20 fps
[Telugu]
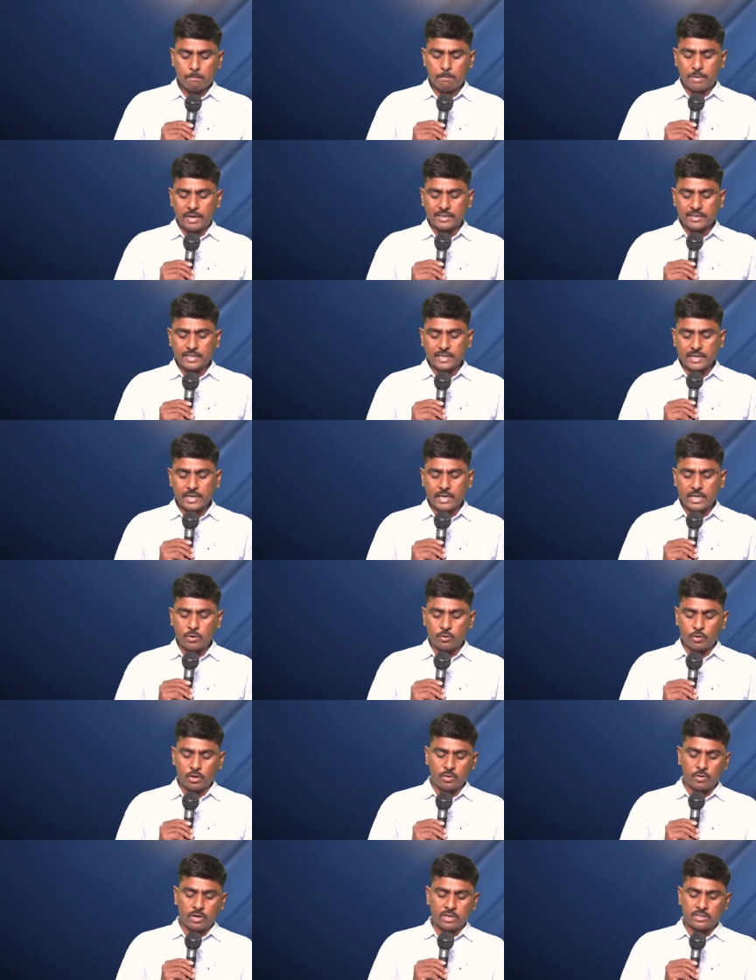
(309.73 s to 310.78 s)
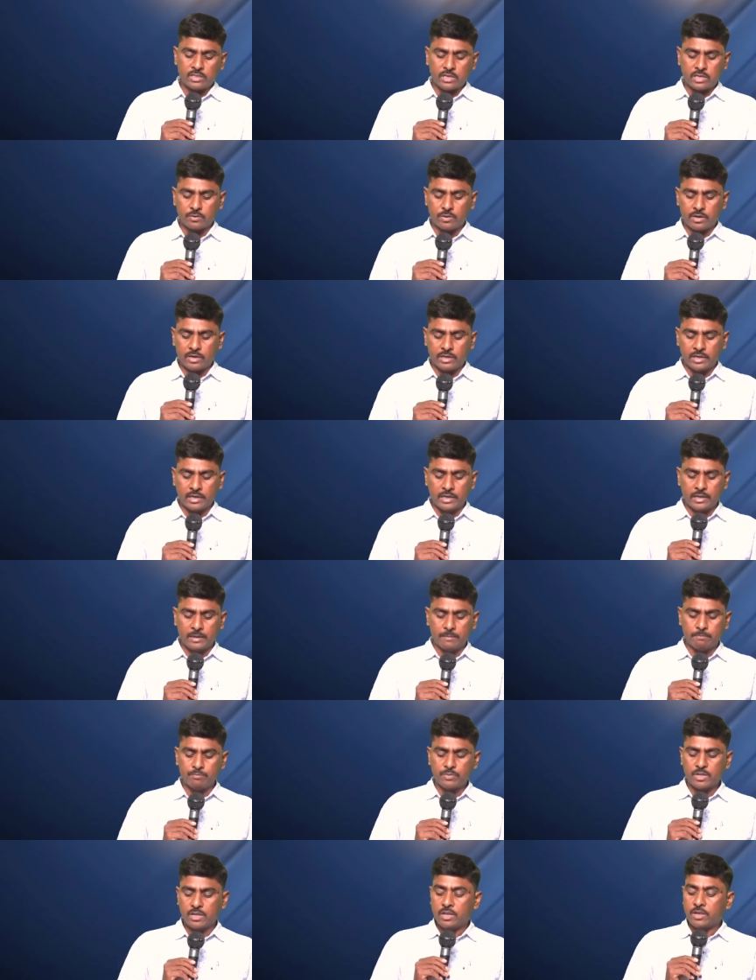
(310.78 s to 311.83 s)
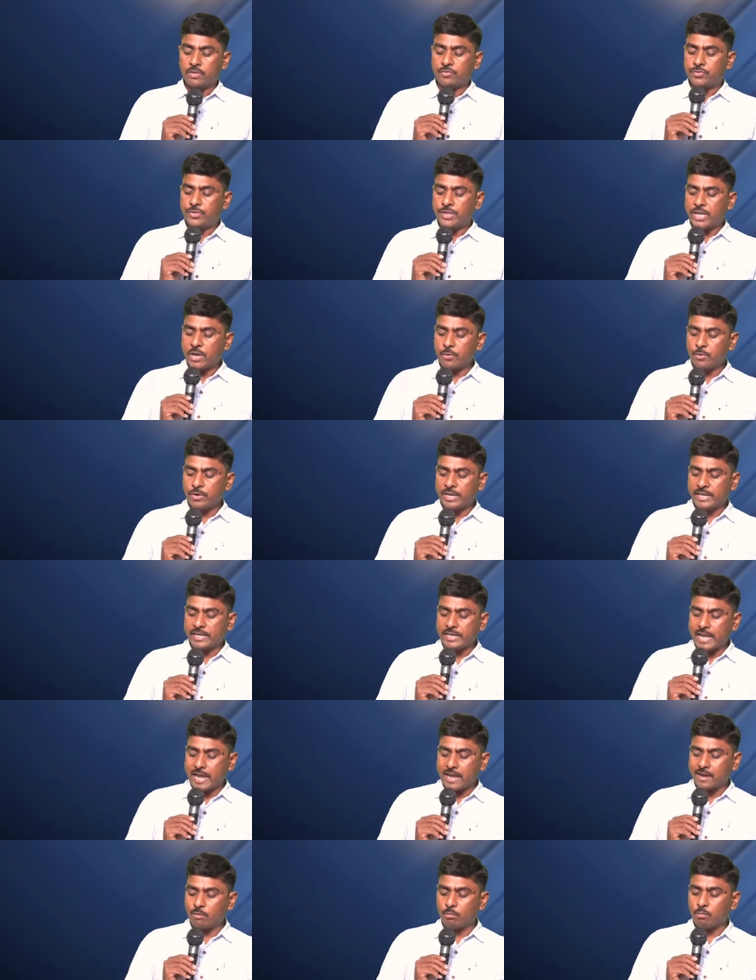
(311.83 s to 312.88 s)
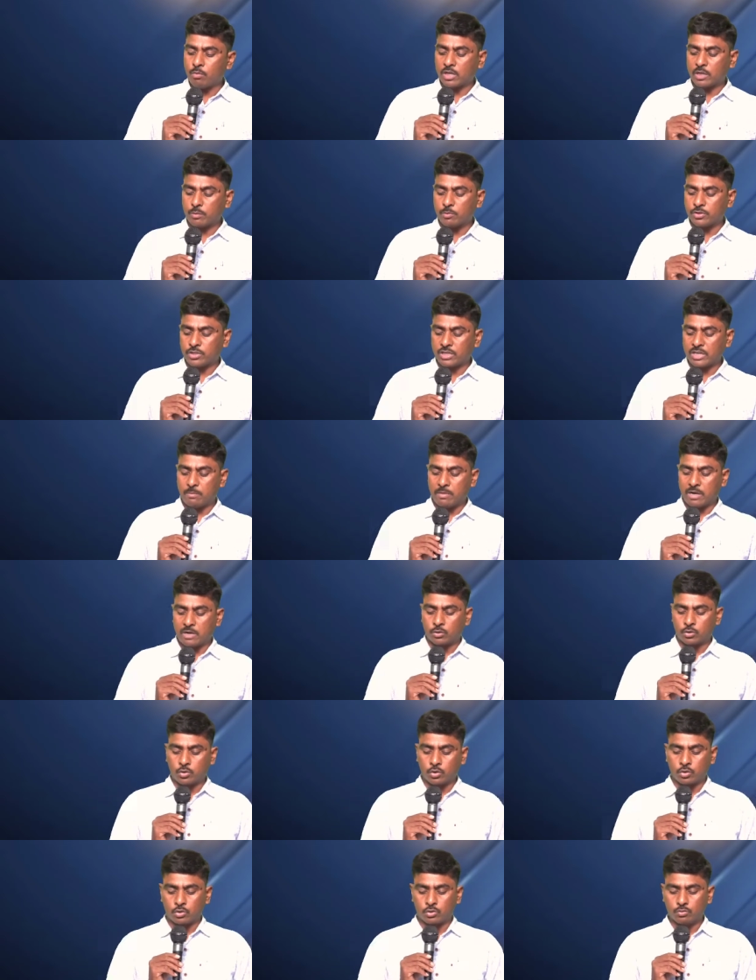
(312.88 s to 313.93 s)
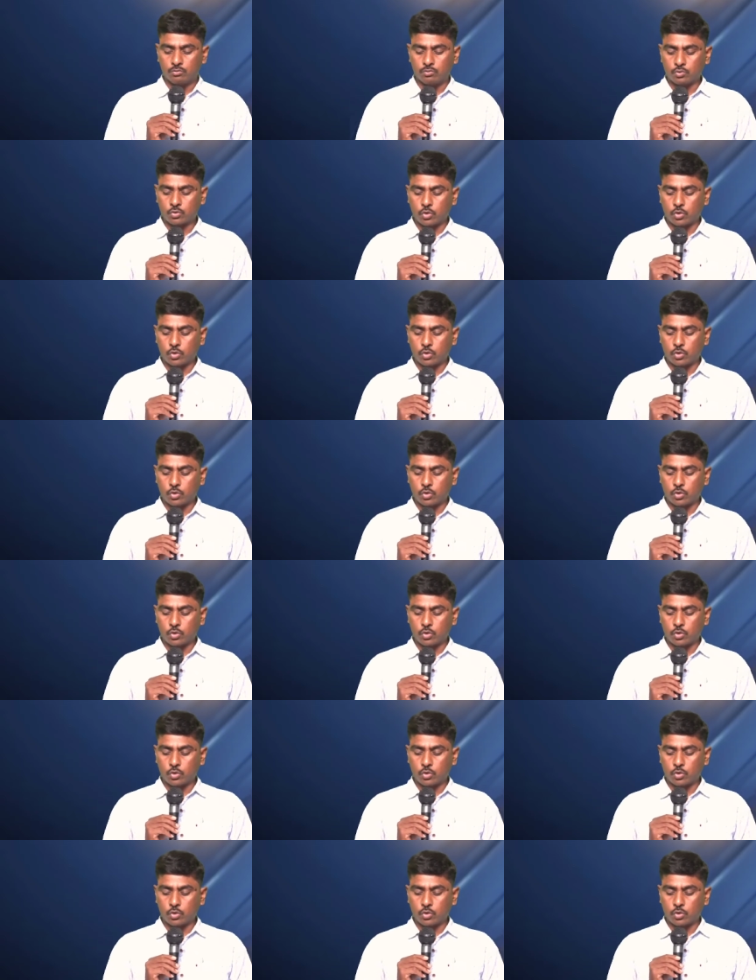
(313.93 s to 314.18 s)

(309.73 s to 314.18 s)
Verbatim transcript: భర్త కలిగి ఉండవలసినటువంటి దేవుని జ్ఞానం మొట్టమొదటిగా మనం చూద్దాం